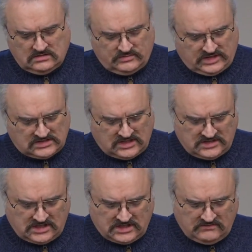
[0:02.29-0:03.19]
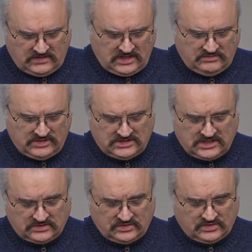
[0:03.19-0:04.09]
послание к евреям,
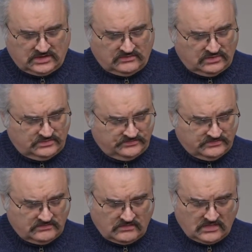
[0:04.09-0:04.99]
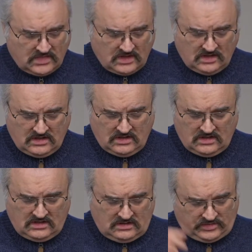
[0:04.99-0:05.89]
10 главу,
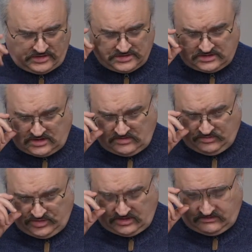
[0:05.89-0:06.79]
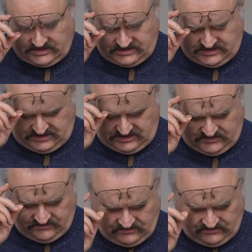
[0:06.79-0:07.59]
прочитаем первый стих.